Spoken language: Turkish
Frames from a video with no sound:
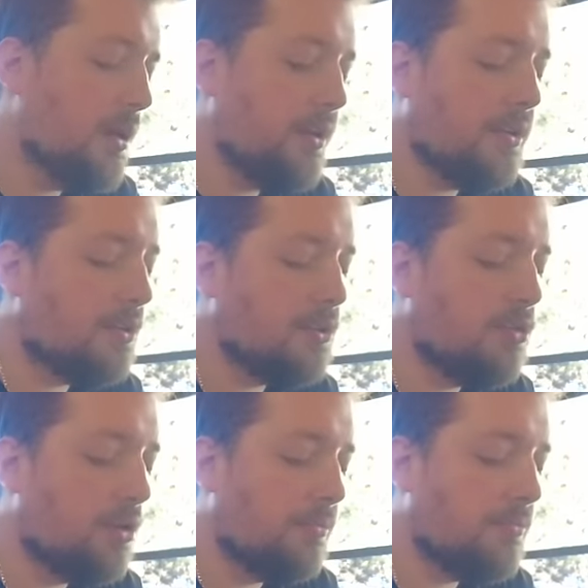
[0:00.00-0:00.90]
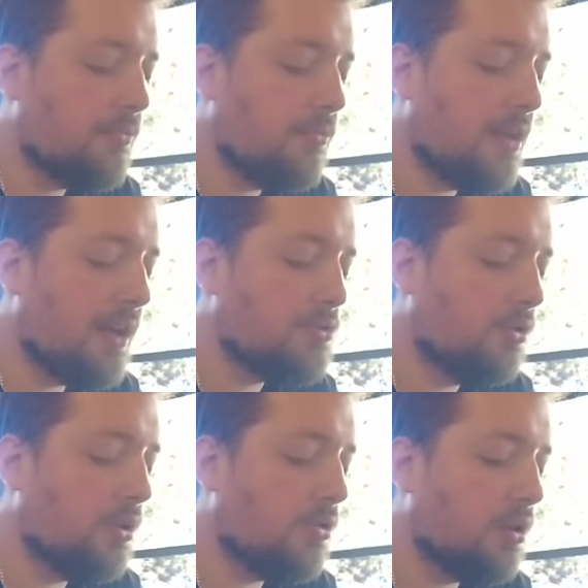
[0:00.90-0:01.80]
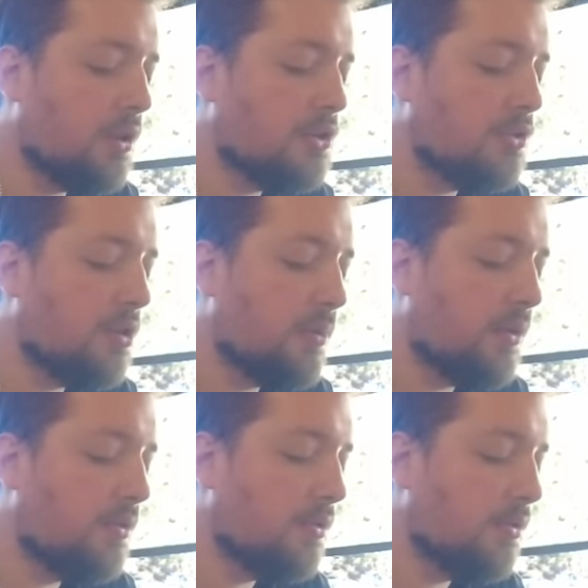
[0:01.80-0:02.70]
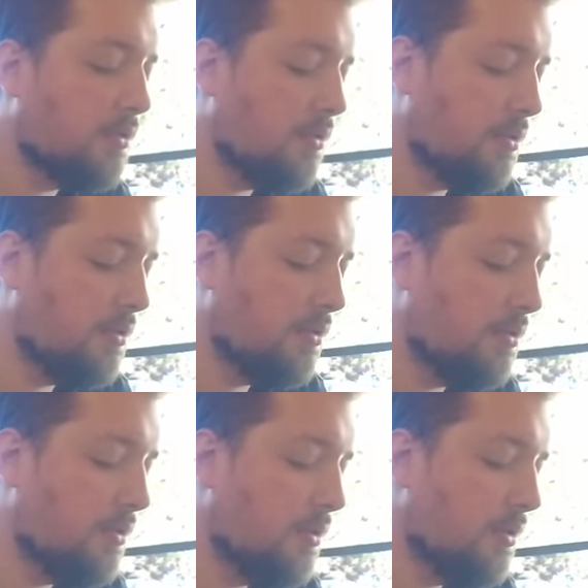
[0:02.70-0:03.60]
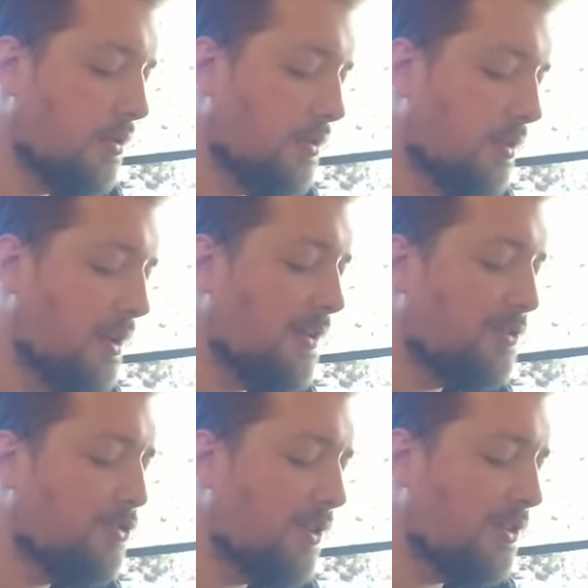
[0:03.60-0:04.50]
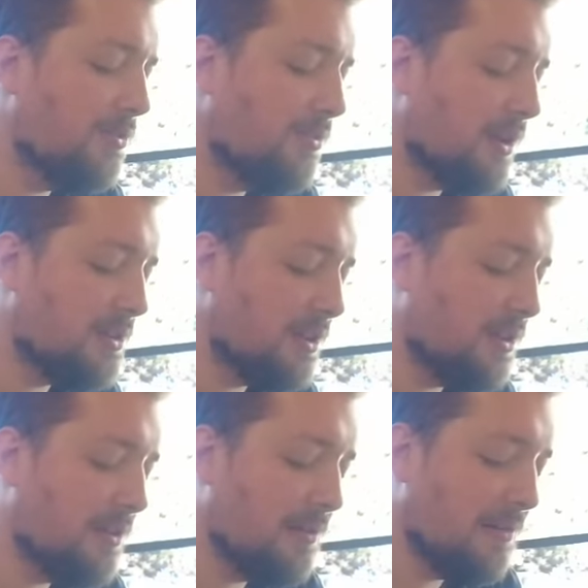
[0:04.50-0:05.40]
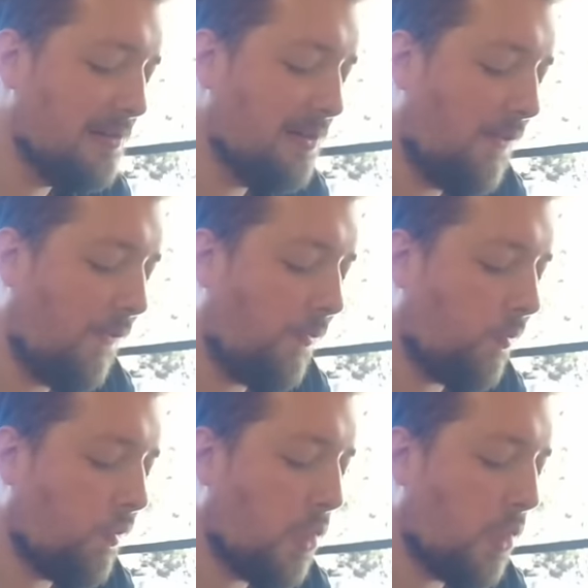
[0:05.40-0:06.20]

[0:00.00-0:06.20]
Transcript: Yani katılıyorum neresi olduğuna göre değişir Yani hijyen anlamında Tabii e zaten yemek de yemezsin orada